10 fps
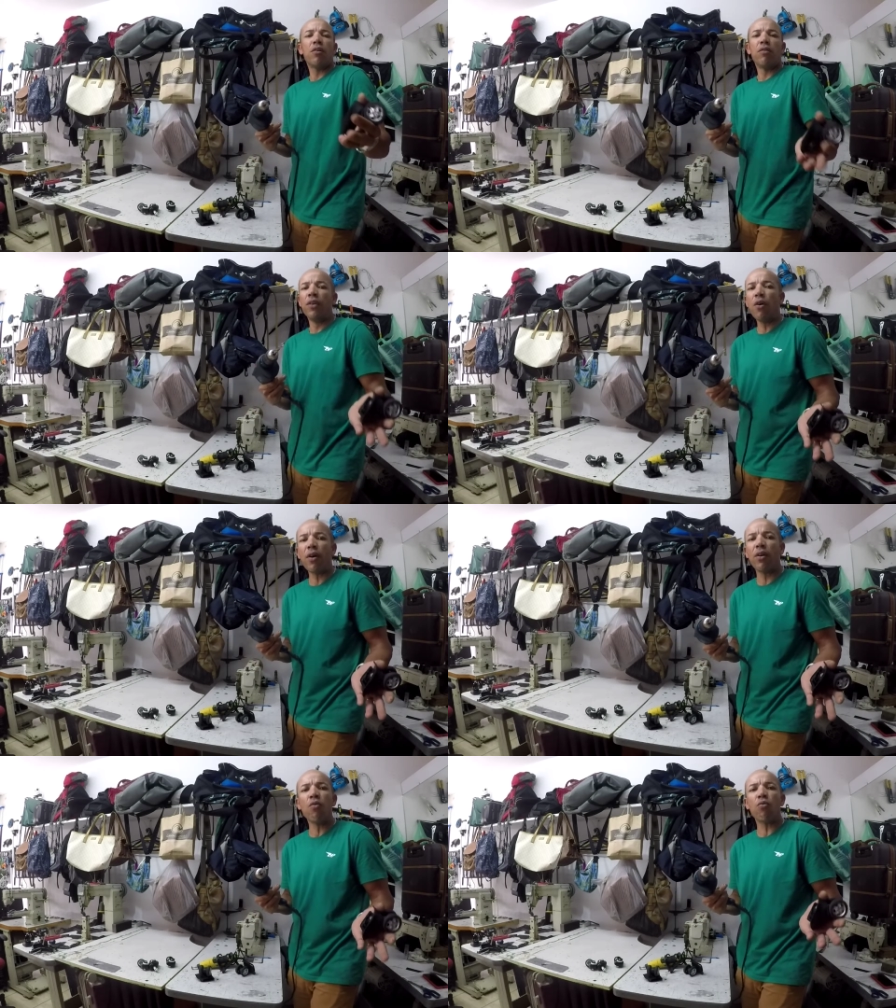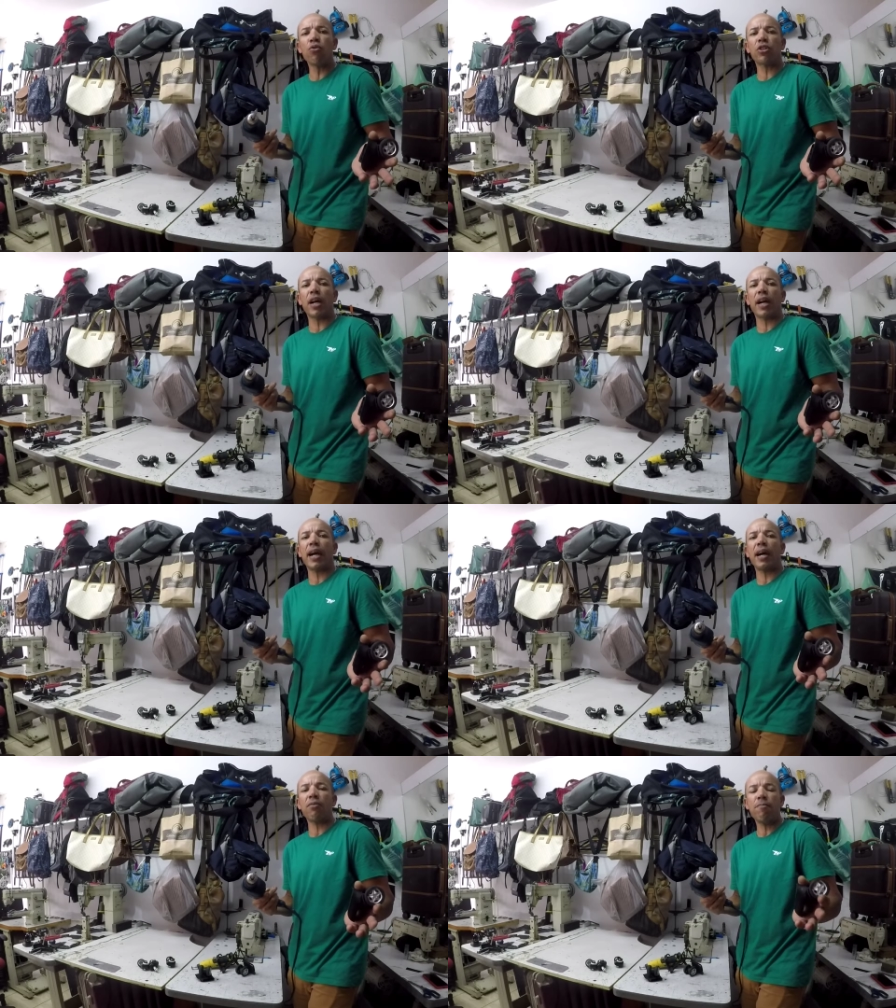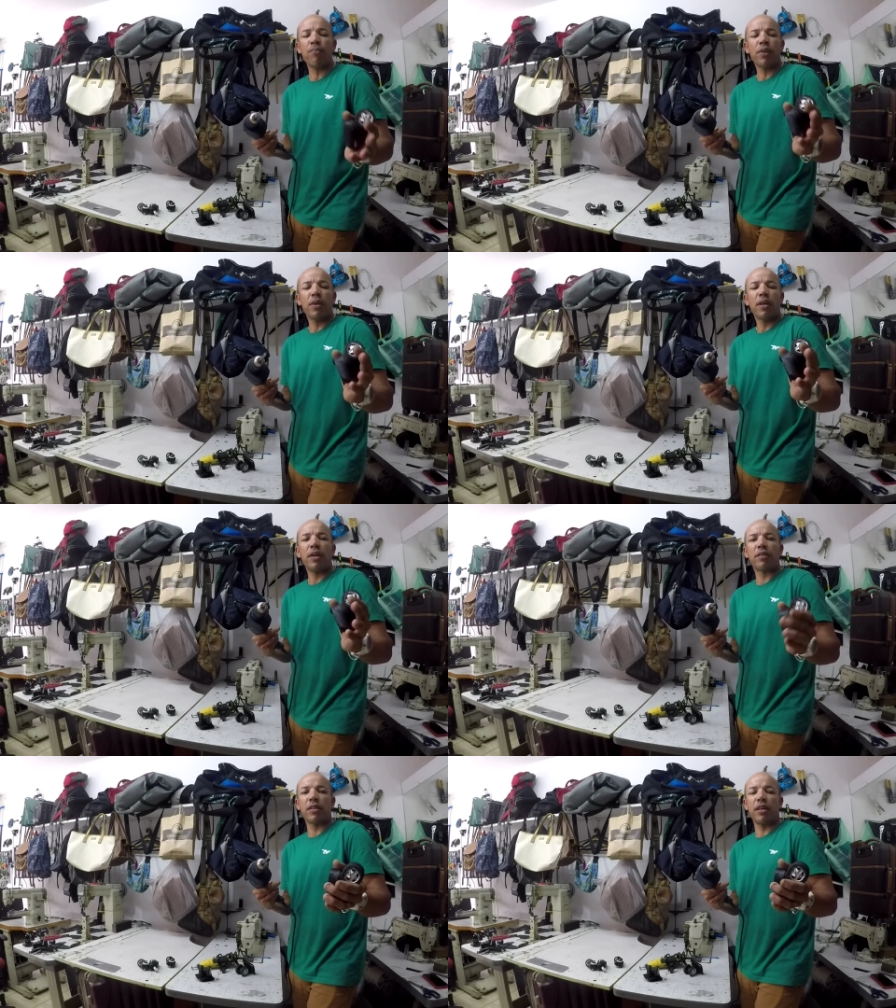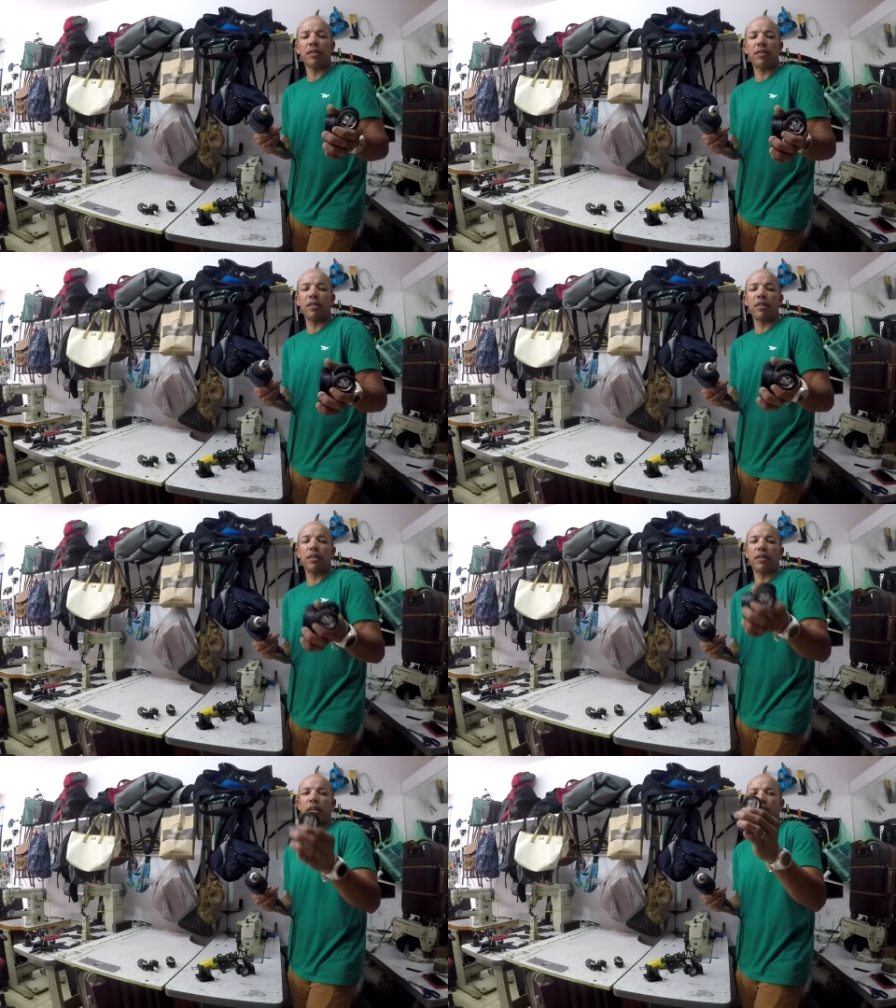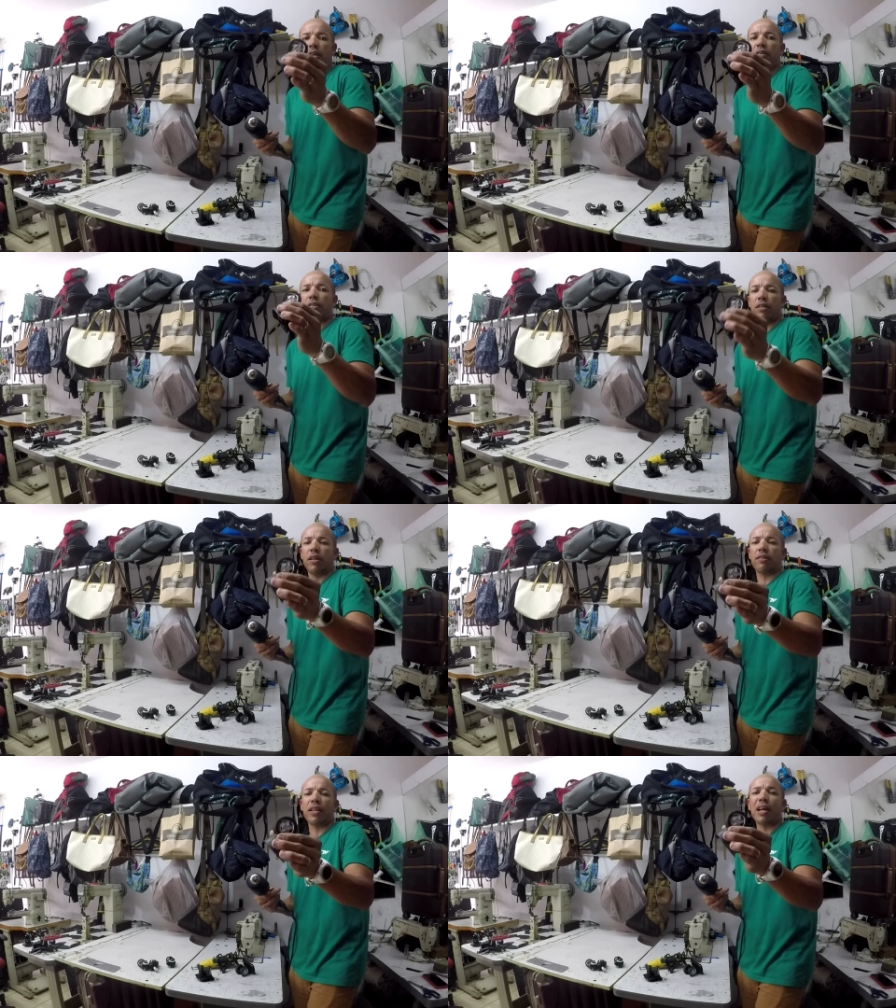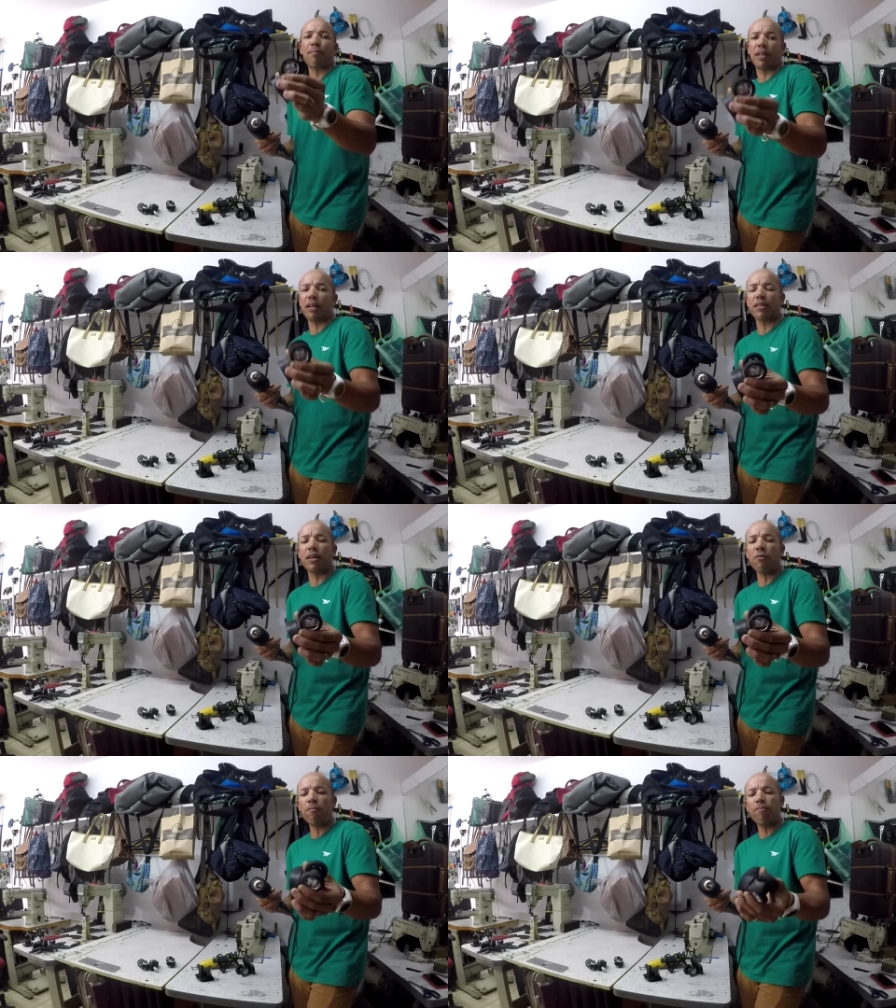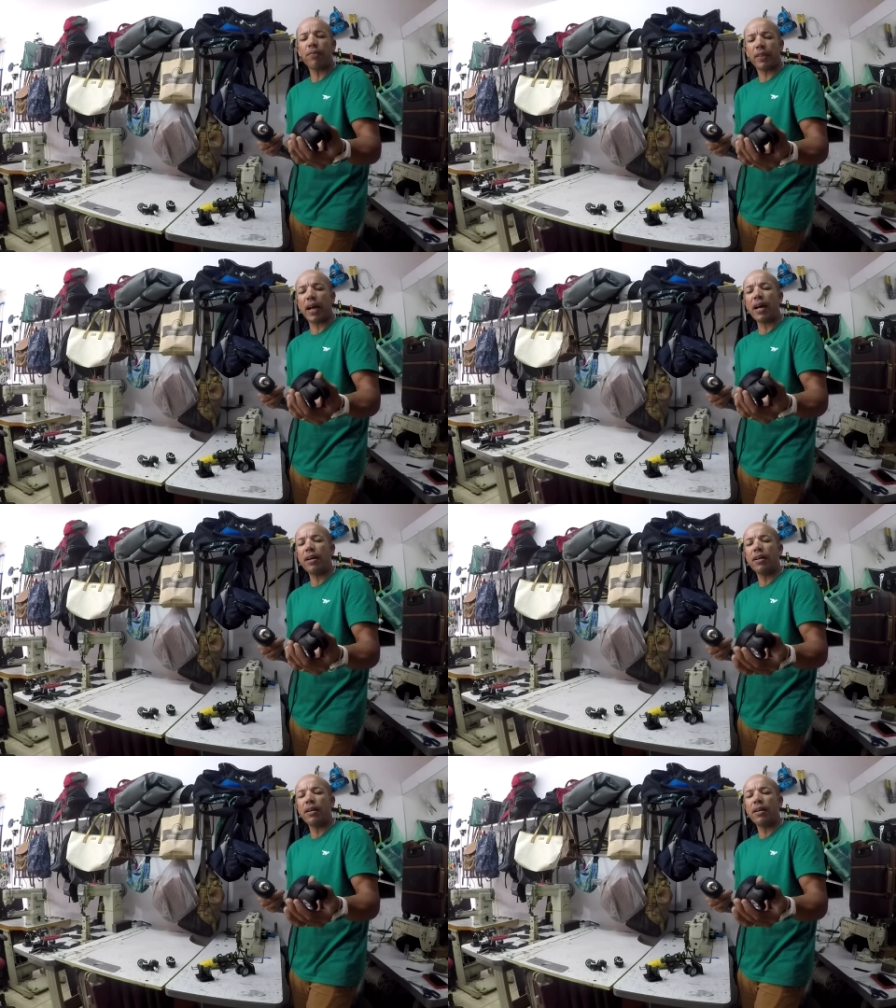Não, não custa caro, esse, esse, esse, essa adaptação, tá?